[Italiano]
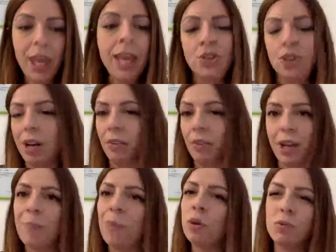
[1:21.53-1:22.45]
Ci
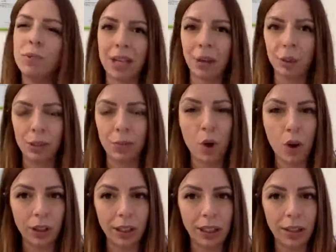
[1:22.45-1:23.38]
lavoriamo in un sacco di
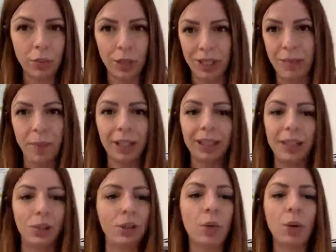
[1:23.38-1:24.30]
modi, quindi
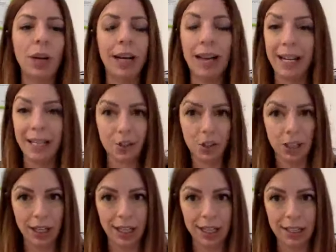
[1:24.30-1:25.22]
partendo da quella che è l'igiene
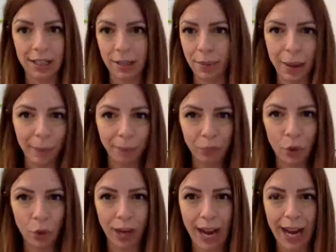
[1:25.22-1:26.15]
intima,
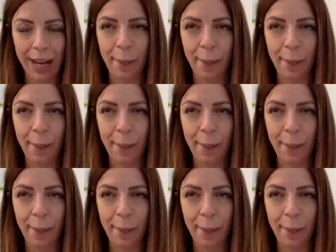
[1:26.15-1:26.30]
ok?